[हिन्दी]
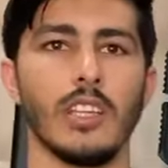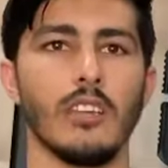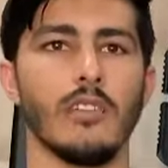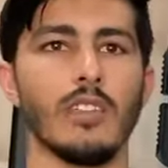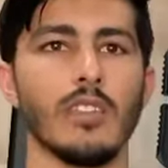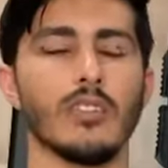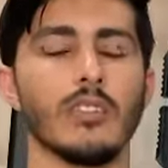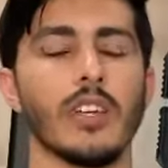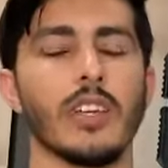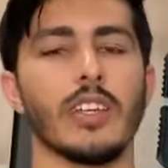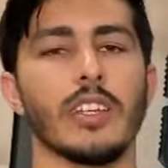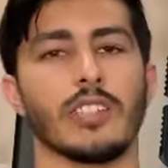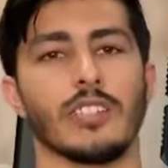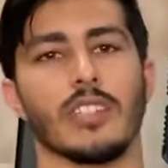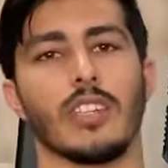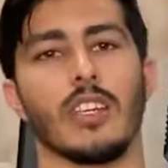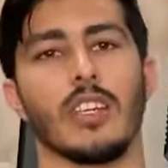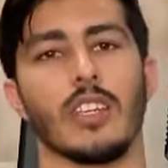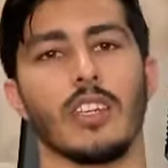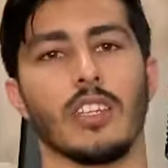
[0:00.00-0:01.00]
डिलीवरी जो है
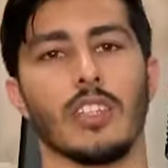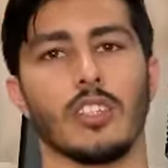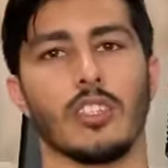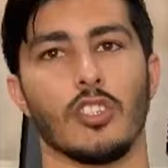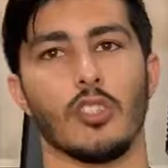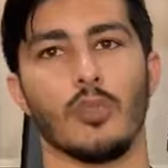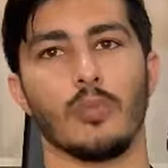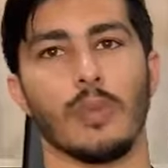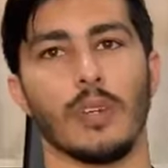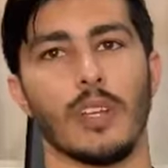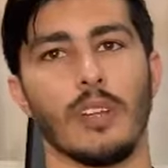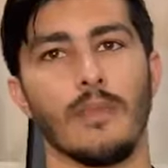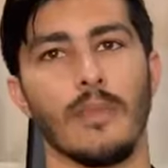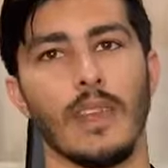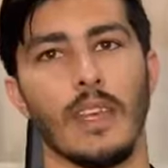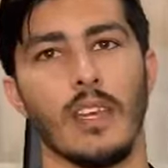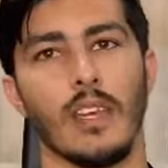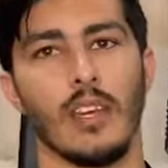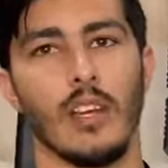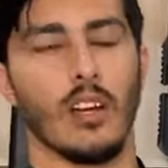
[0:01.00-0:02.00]
एक्स्ट्रा आएगी इसके ऊपर
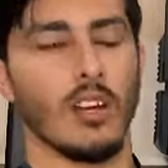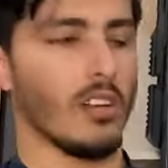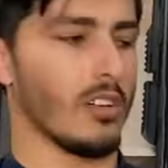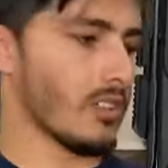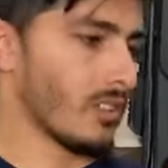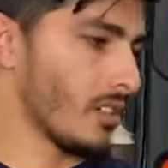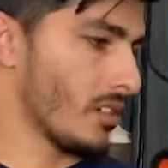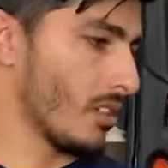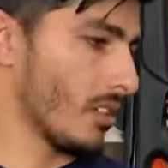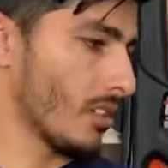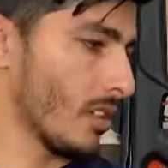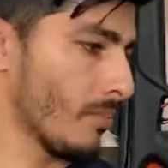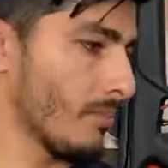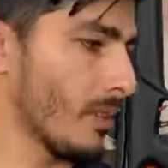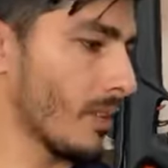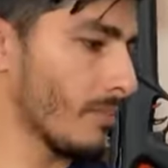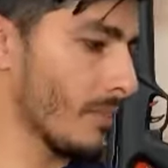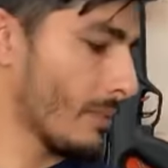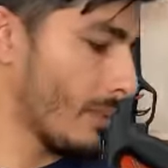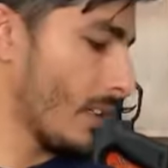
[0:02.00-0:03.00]
और
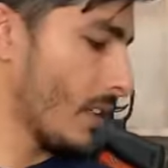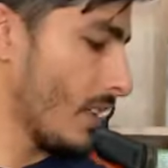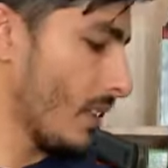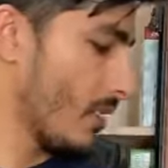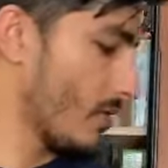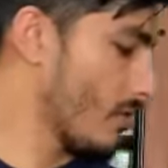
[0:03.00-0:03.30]
नंबर में भी